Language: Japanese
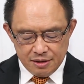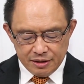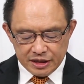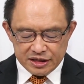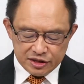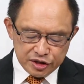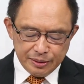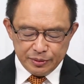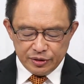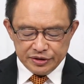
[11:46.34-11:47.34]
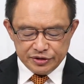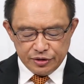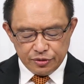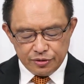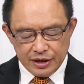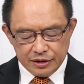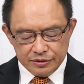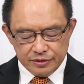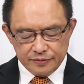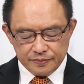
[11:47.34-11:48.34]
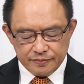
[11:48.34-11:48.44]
私は罪人ですという告白